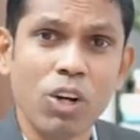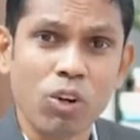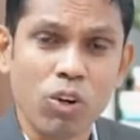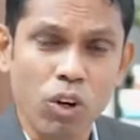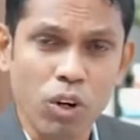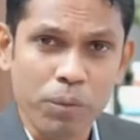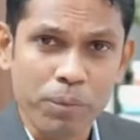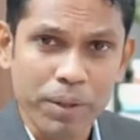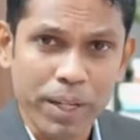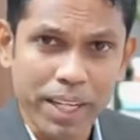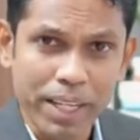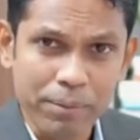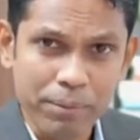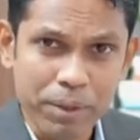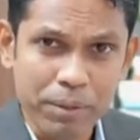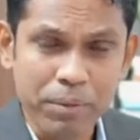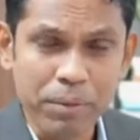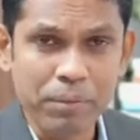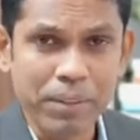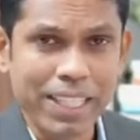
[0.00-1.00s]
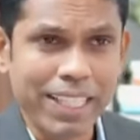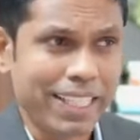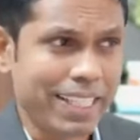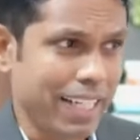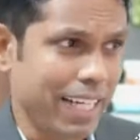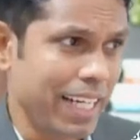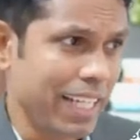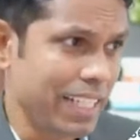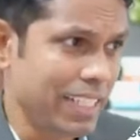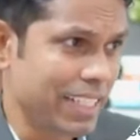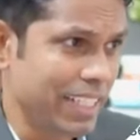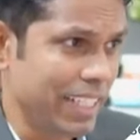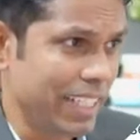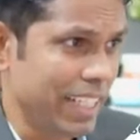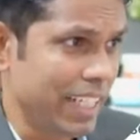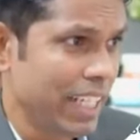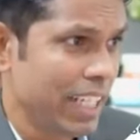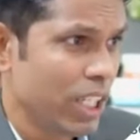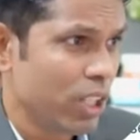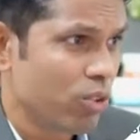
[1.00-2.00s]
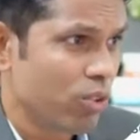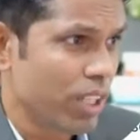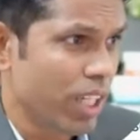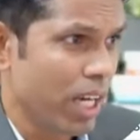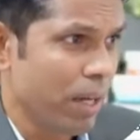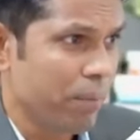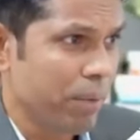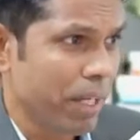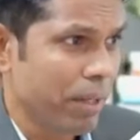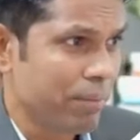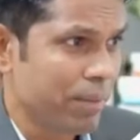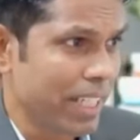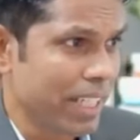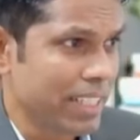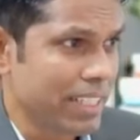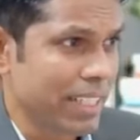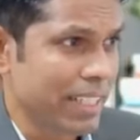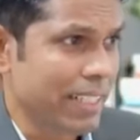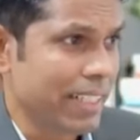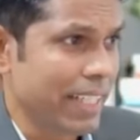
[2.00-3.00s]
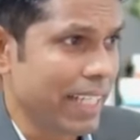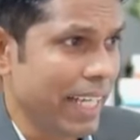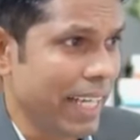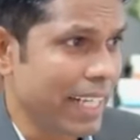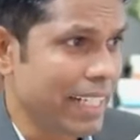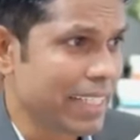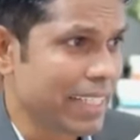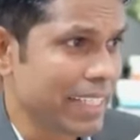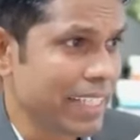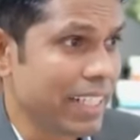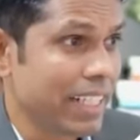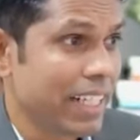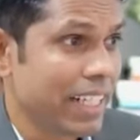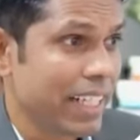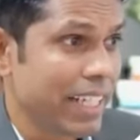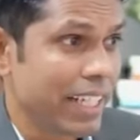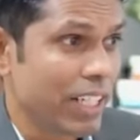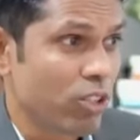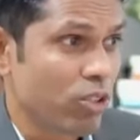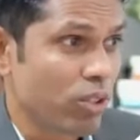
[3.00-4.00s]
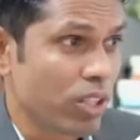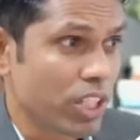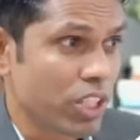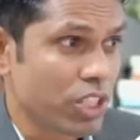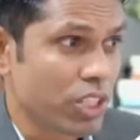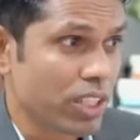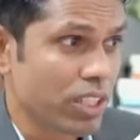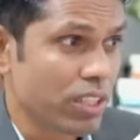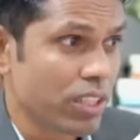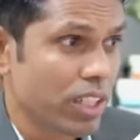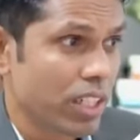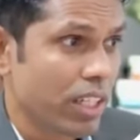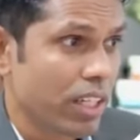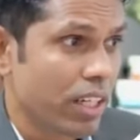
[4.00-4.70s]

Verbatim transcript: कॉरपोरेट में भी मैंने ट्रेनिंग्स दी है तो यहाँ पर आप देख सकते हैं एक्सेल इंट्रोडक्शन